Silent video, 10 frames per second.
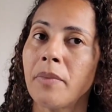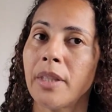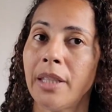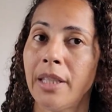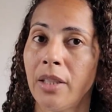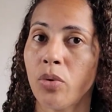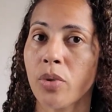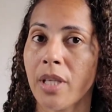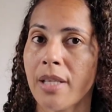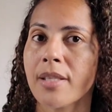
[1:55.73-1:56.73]
de
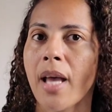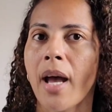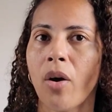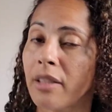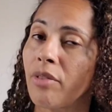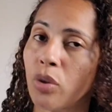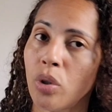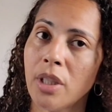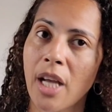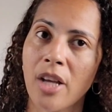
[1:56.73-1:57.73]
utilizar ativador
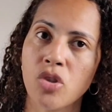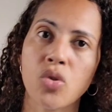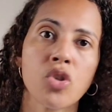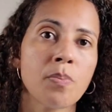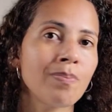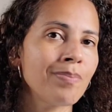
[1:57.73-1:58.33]
de cachos.